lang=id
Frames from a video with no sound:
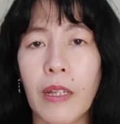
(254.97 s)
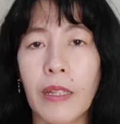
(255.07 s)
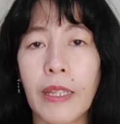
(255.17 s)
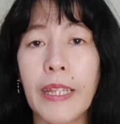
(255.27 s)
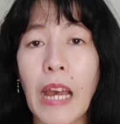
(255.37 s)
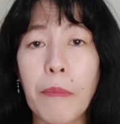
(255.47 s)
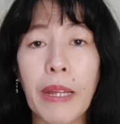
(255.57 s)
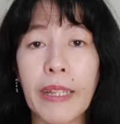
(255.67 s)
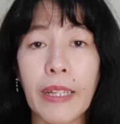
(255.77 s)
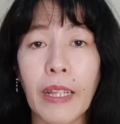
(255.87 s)
tidak
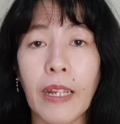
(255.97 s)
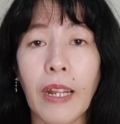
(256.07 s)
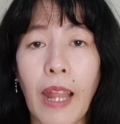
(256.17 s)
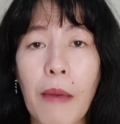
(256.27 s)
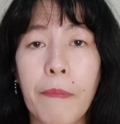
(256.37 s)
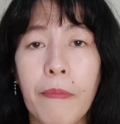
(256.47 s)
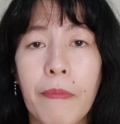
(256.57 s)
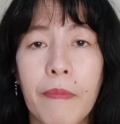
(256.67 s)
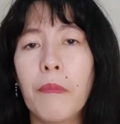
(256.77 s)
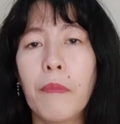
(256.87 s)
mati tenggelam.
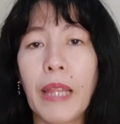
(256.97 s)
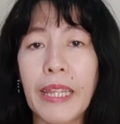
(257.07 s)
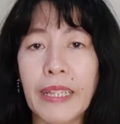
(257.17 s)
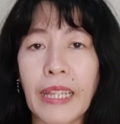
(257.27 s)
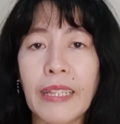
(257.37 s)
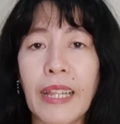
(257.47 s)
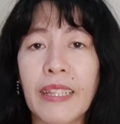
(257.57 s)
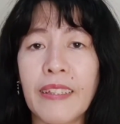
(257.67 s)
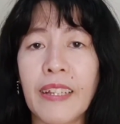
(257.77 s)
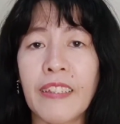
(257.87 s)
Melainkan telah
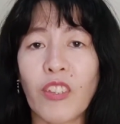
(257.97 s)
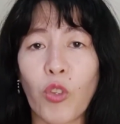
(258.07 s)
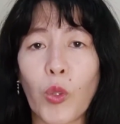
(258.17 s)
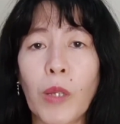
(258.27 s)
terjadi sesuatu